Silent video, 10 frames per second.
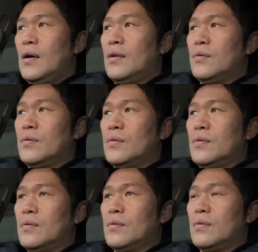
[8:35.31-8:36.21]
あのー、
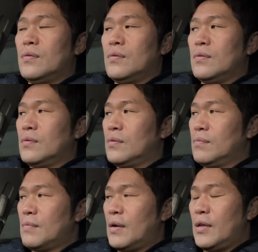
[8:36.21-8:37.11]

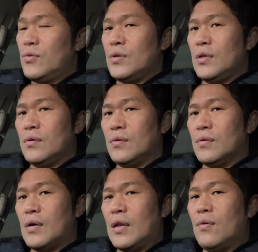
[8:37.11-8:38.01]
まあ、レフリーの、
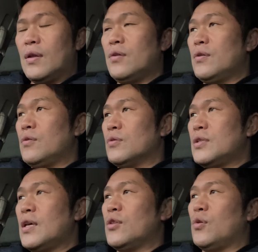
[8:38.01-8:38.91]
あれはレフリーの
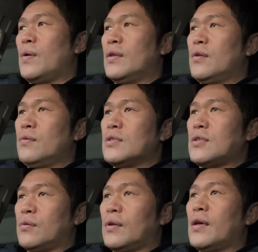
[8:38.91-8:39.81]
せいと言われてるんです
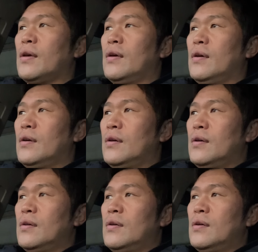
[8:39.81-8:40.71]
けどね、
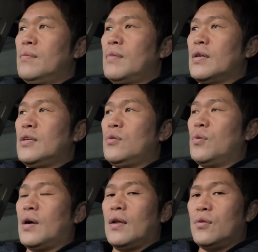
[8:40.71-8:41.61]
まあ、きっとお
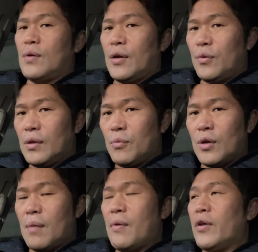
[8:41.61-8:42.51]
金とかいろんなもの
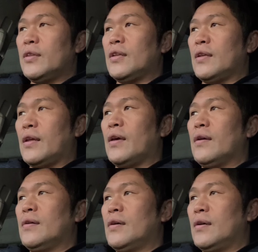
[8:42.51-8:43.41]
が回っててね、
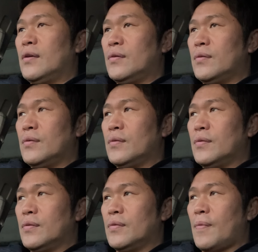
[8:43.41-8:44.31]
あ
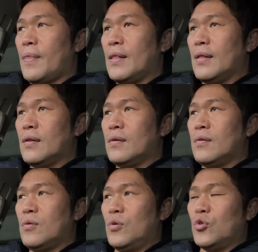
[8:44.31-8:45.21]

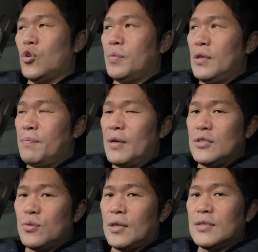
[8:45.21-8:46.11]
のー、後頭部に
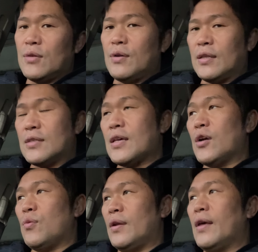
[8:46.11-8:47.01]
パンチをたくさん受けて最
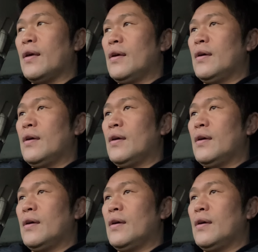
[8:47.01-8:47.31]
後はね、